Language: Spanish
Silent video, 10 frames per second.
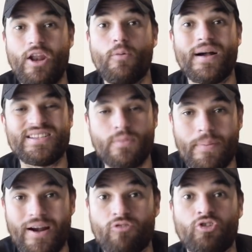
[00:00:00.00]
Lo máximo
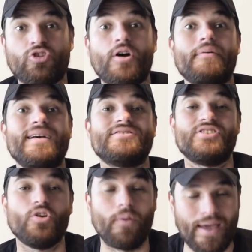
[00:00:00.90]
para nosotros había
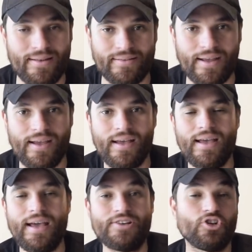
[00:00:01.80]
sido 20.
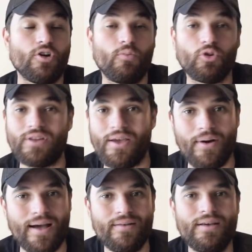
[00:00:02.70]
Eso nos
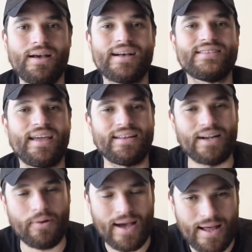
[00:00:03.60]
motiva a seguir
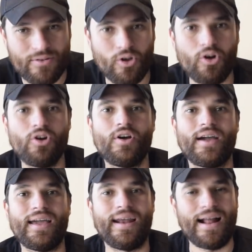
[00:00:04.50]
trabajando,
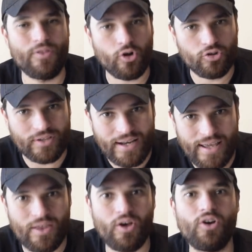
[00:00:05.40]
generando
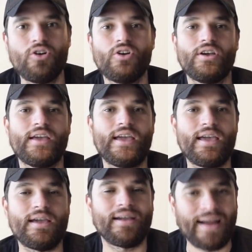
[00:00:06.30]
contenido,
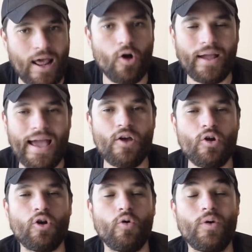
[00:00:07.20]
y creo que hay
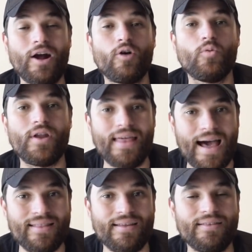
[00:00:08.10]
una
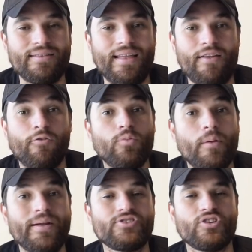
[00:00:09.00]
comunidad del
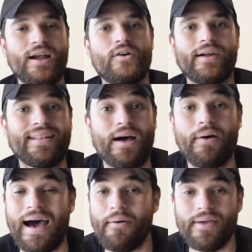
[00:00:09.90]
fútbol venezolano que
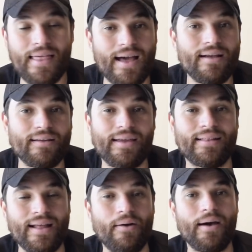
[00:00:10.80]
estaba ávida, que
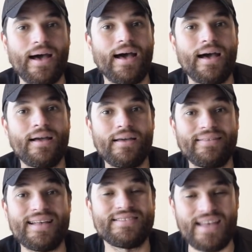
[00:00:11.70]
estaba
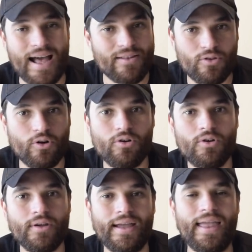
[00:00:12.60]
deseando
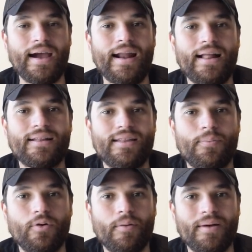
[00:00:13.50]
que llegara este
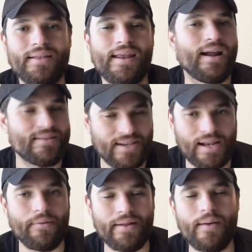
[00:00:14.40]
tipo de material. Así que
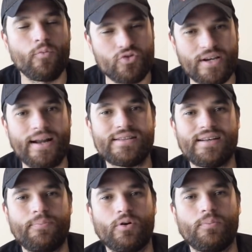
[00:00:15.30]
la verdad, muchas
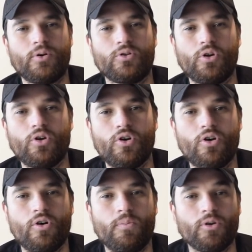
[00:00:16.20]
gracias por, por
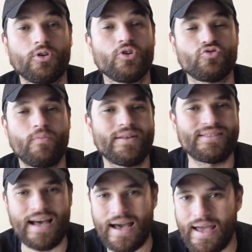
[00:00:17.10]
todo, por todos sus
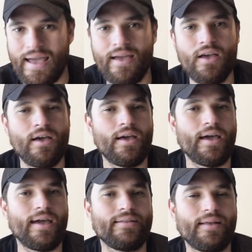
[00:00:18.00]
mensajes,
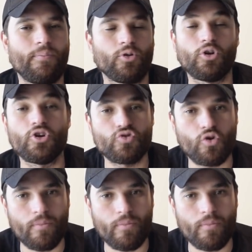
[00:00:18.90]
este, por todos sus